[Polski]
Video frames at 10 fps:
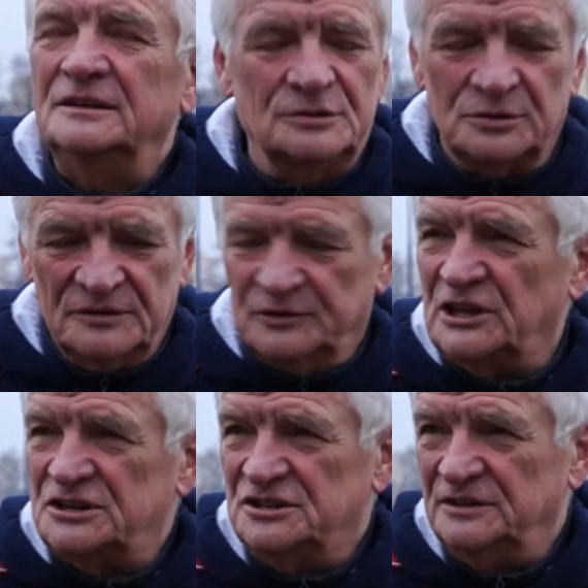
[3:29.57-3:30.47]
drugi w
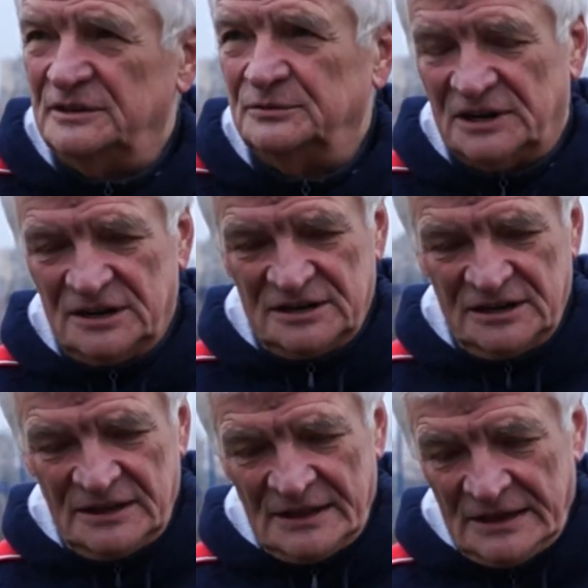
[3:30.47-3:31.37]
Odesie na
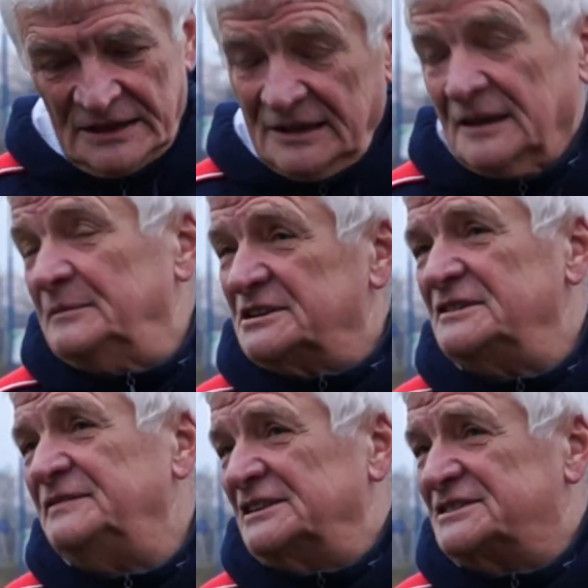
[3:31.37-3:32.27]
Ukrainie
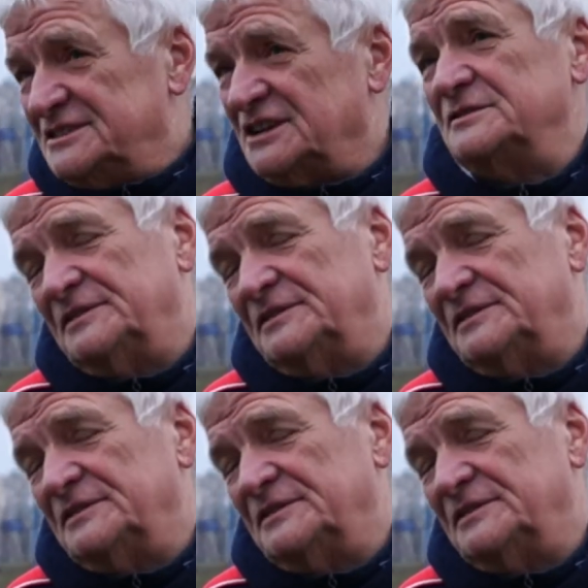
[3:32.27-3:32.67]
będziemy walczyć. Zobaczymy.